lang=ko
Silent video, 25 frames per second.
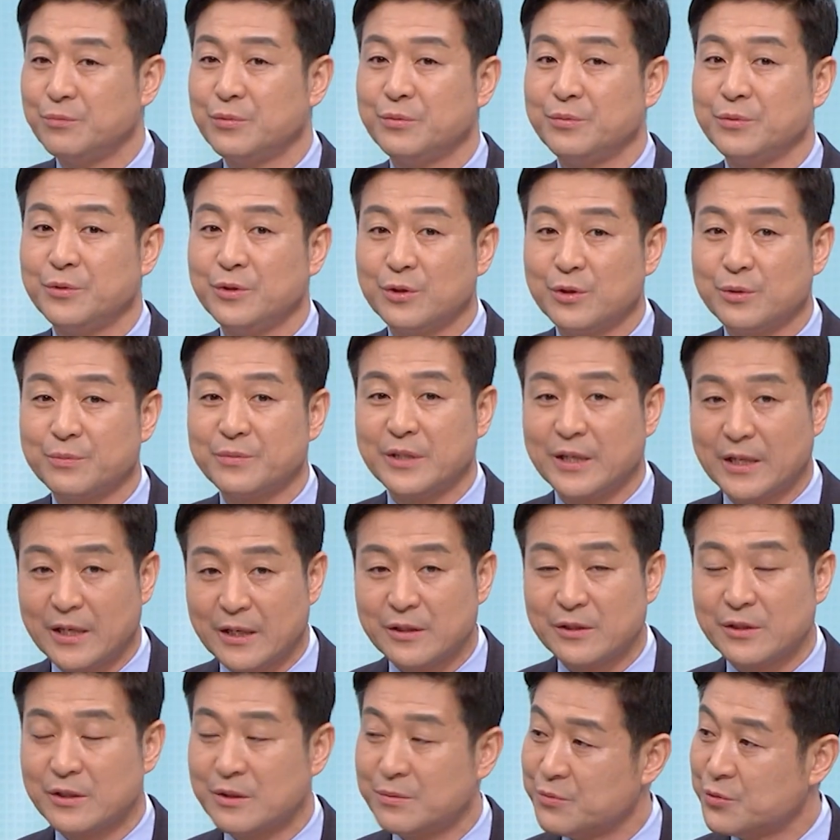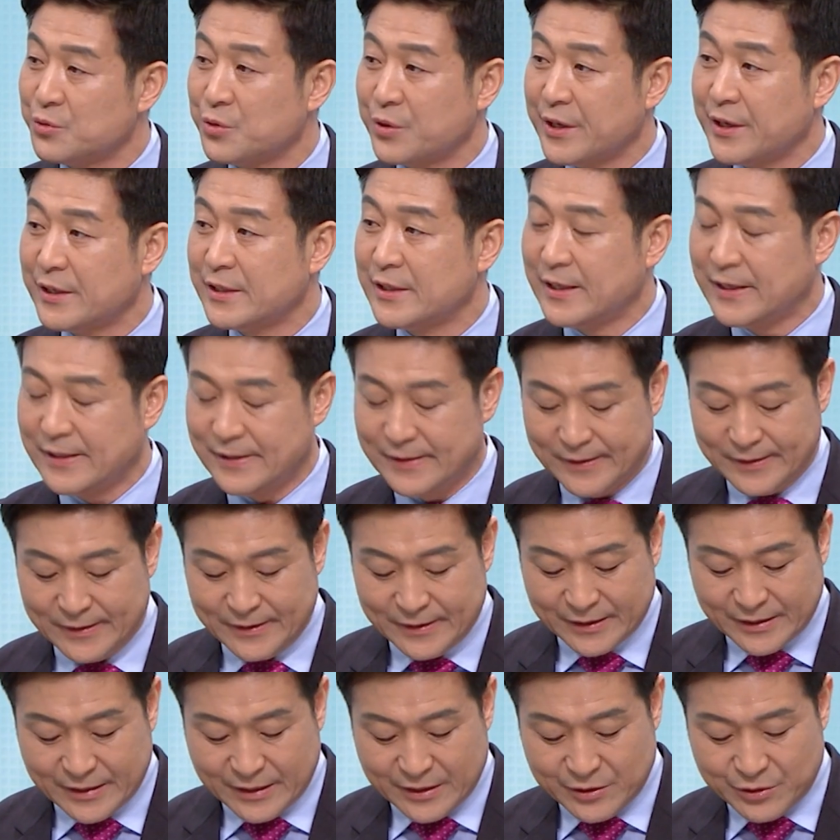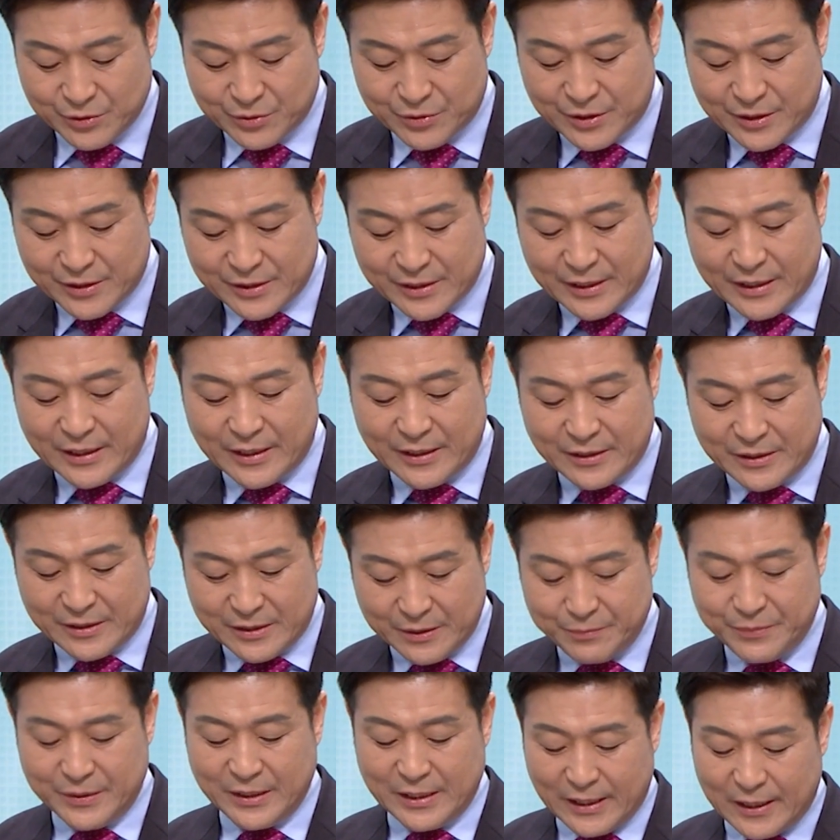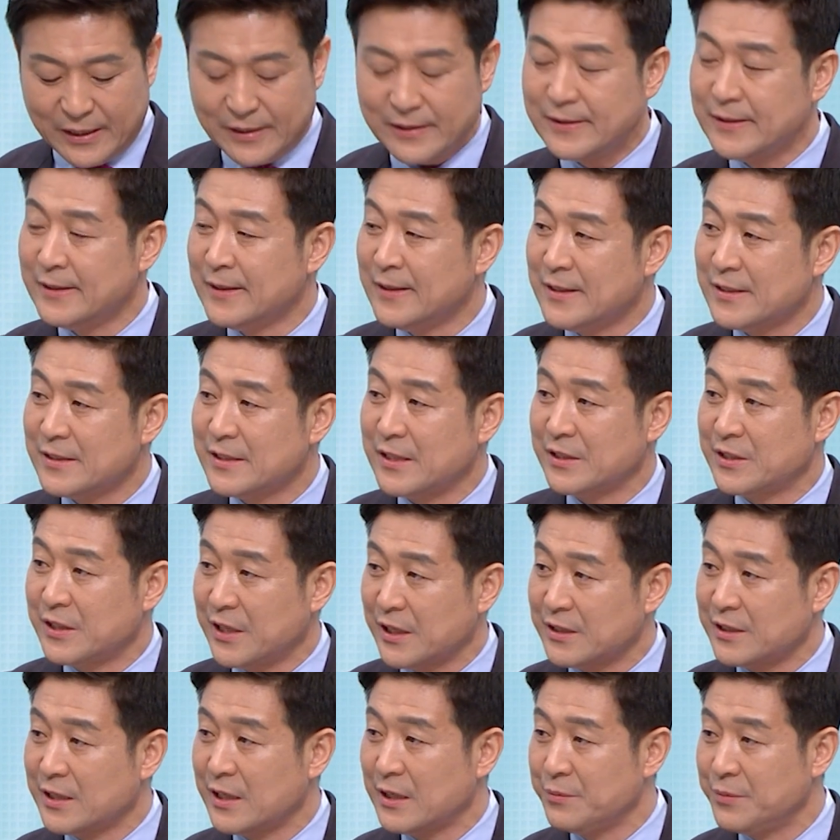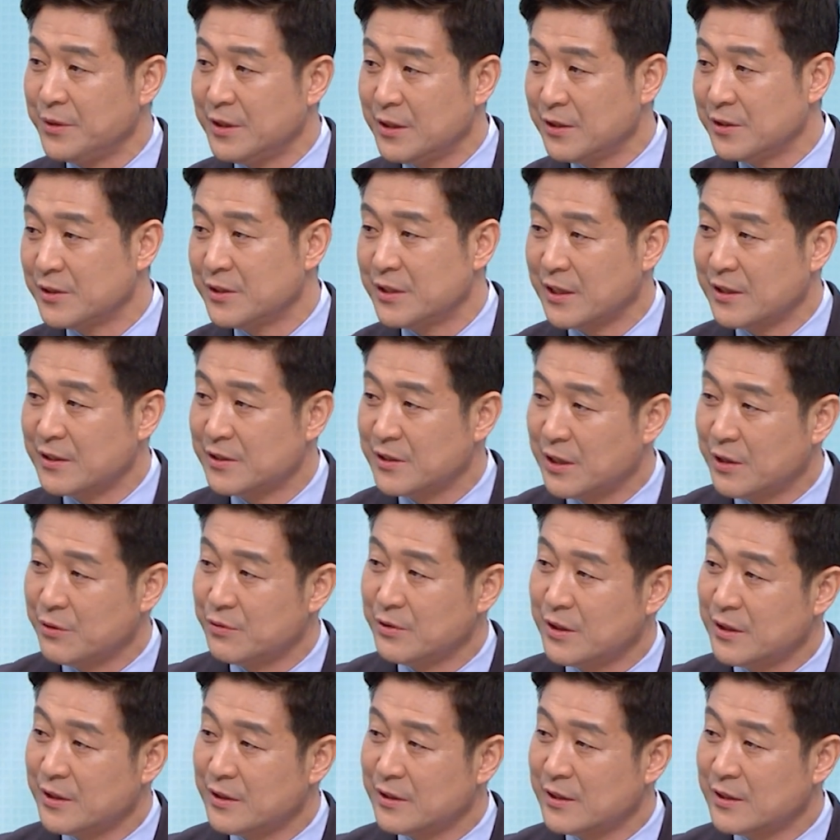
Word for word: 부분이 좀 사라졌으면 좋겠다. 개인적으로 그런 생각이 듭니다. 자, 차 기자의 미디어체크 차윤경